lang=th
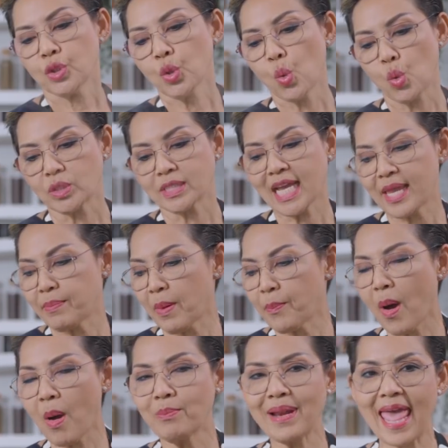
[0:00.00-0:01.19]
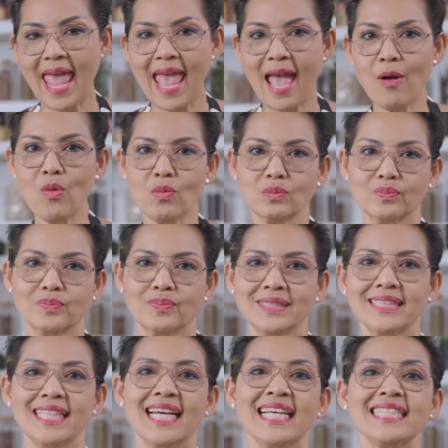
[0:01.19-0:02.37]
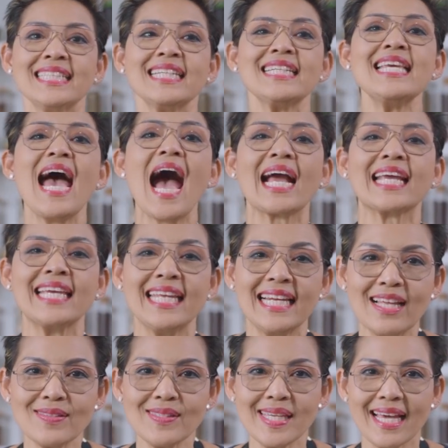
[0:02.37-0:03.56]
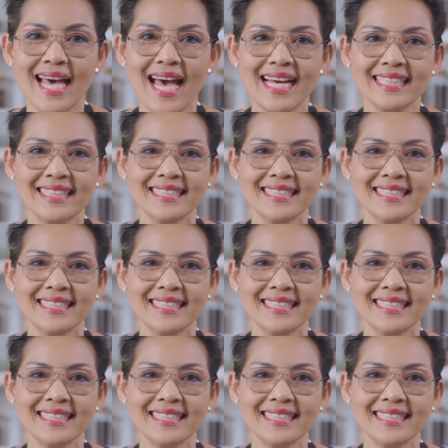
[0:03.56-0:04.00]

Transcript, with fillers: ถูกใจป้าป้อมแล้วชักอยากกินแล้วสิคะ